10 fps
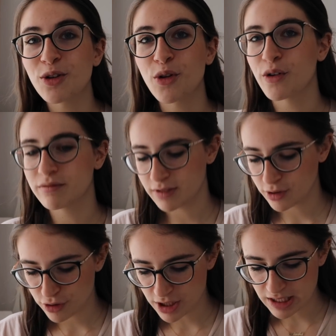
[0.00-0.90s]
todo, de
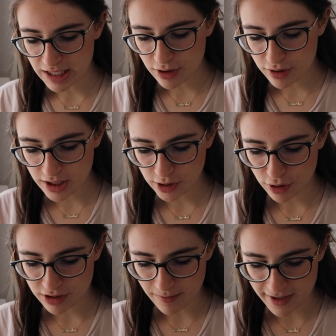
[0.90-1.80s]
todos los estilos, de todos
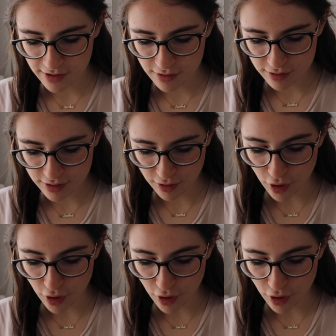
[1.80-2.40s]
los tamaños,